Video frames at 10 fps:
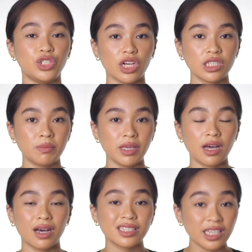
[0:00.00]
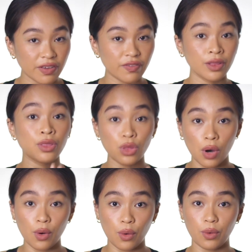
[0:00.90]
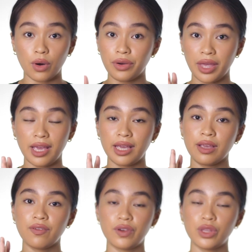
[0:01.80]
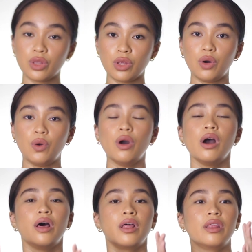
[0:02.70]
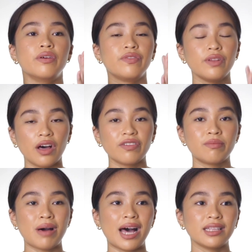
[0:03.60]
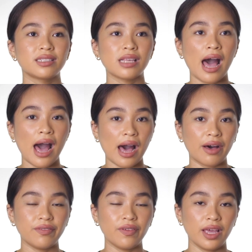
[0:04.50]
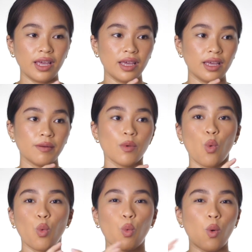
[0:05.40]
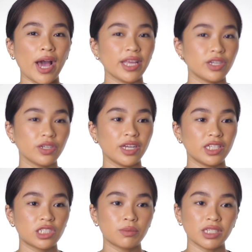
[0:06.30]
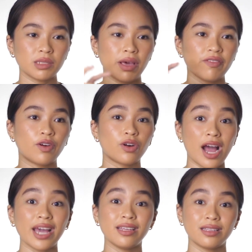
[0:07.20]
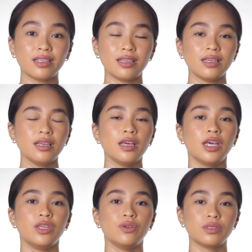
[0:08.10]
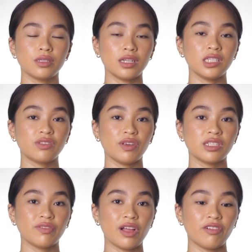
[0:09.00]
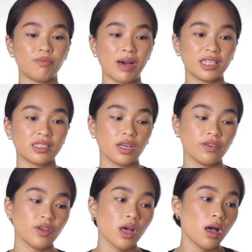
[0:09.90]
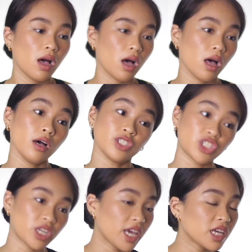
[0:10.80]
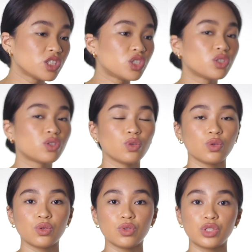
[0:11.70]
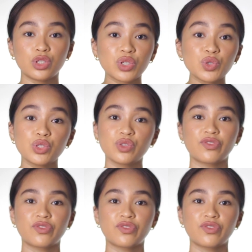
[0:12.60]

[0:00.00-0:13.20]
just because even though, okay, even though the fluff mats have a wider range, mas may variety yung Sunny's Face fluff mats have shades to choose